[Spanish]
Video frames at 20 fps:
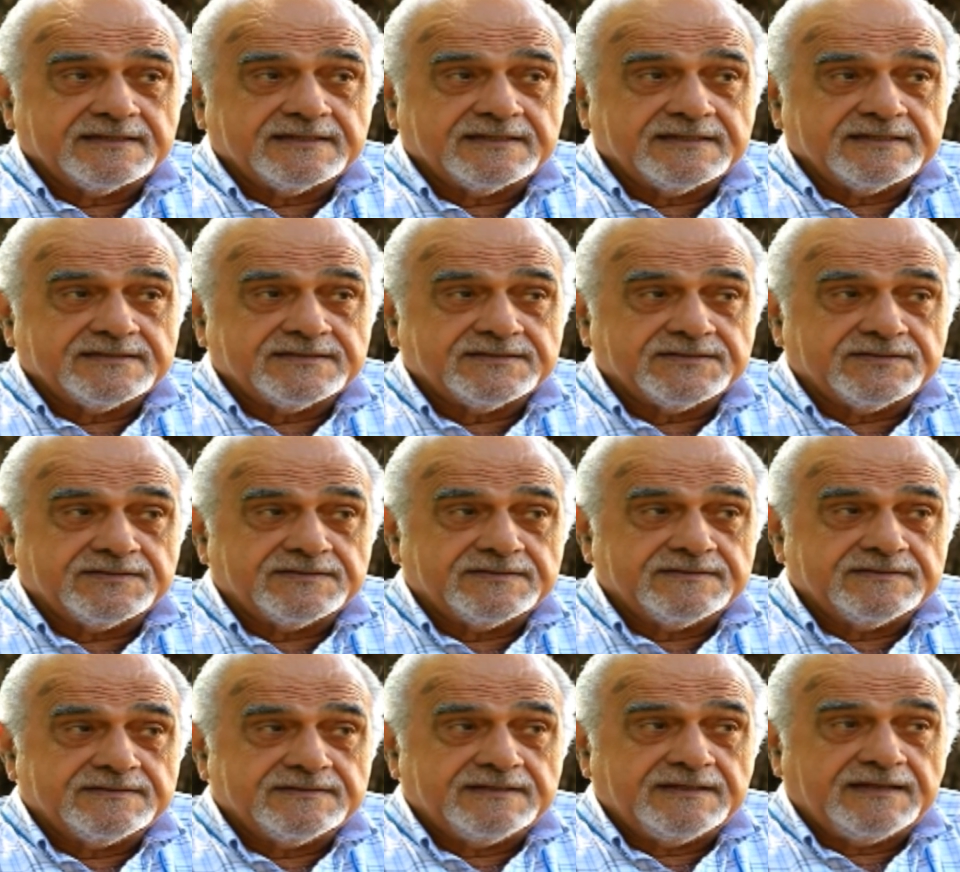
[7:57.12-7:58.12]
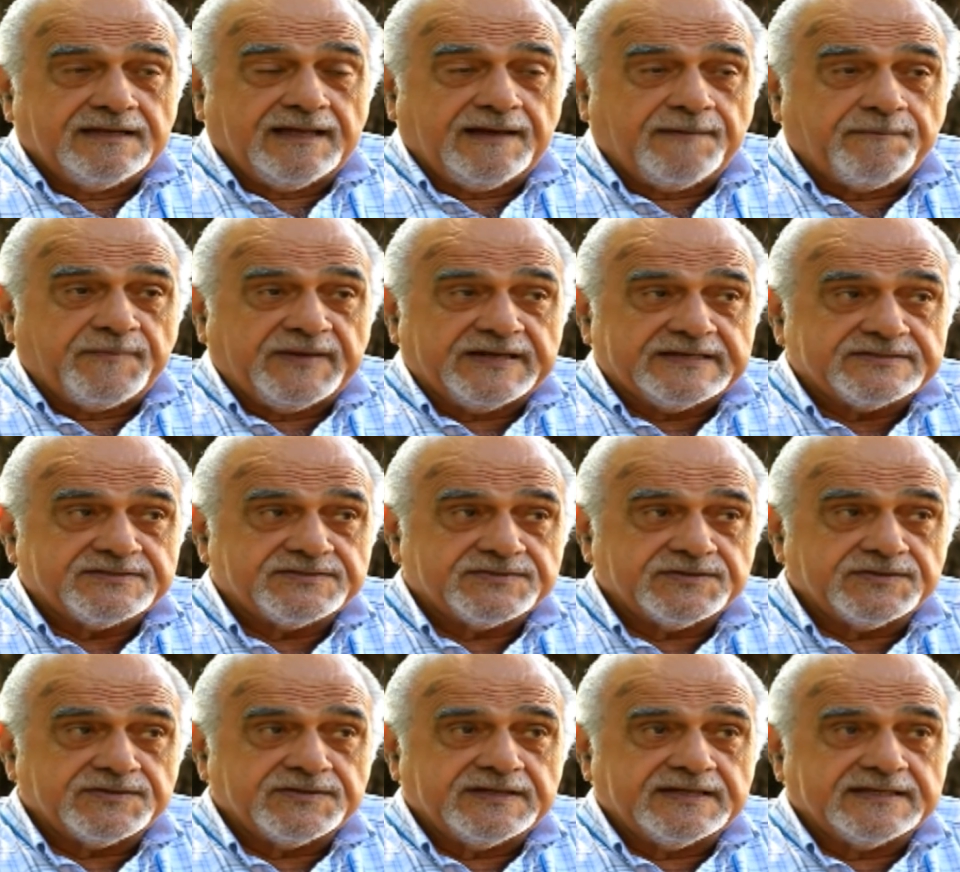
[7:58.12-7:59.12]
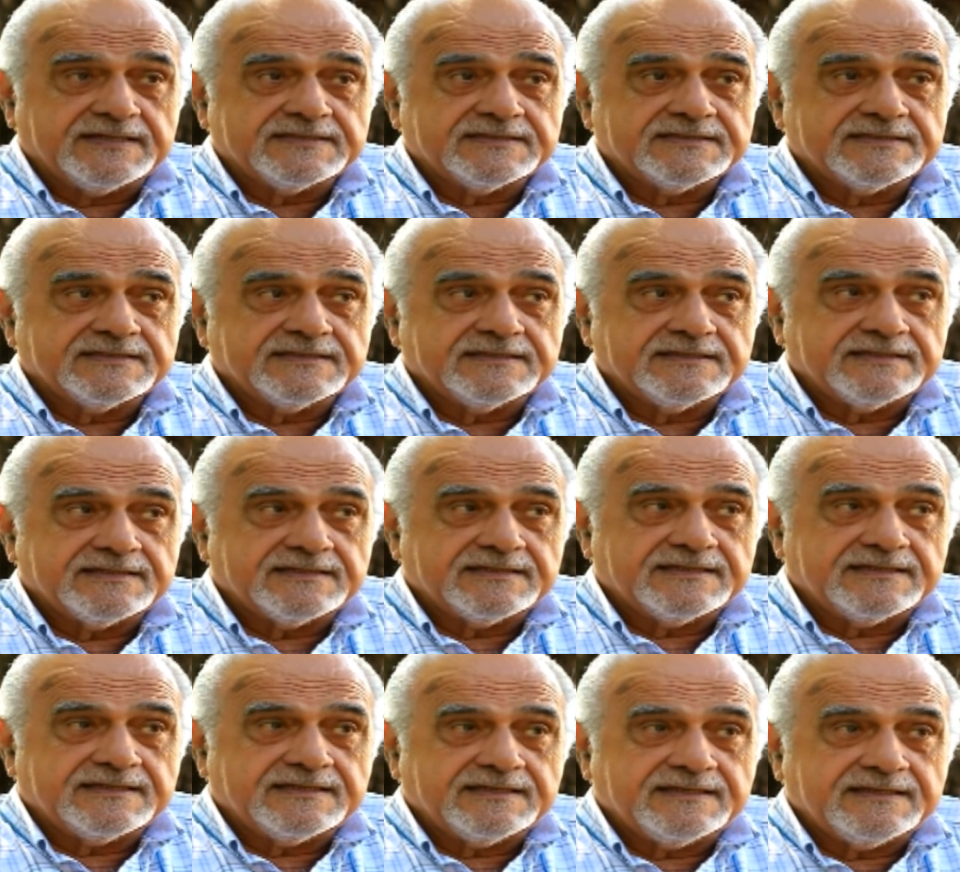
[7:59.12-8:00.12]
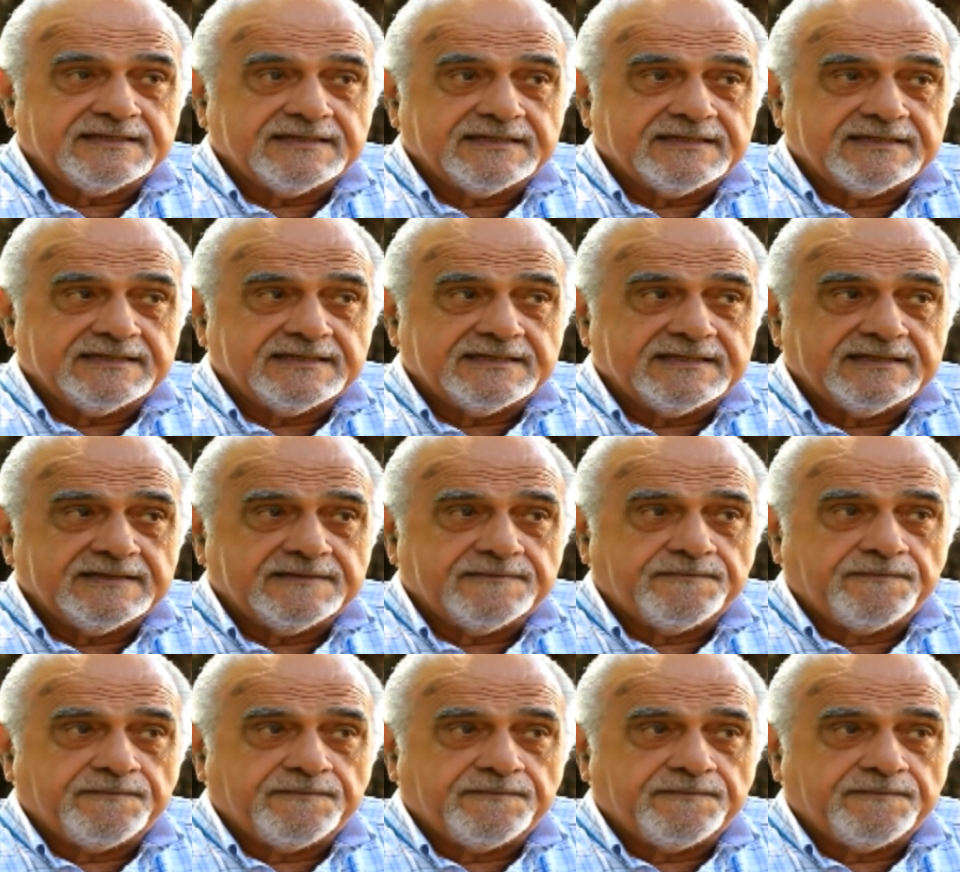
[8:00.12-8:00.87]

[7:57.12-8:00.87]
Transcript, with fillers: que son las personas que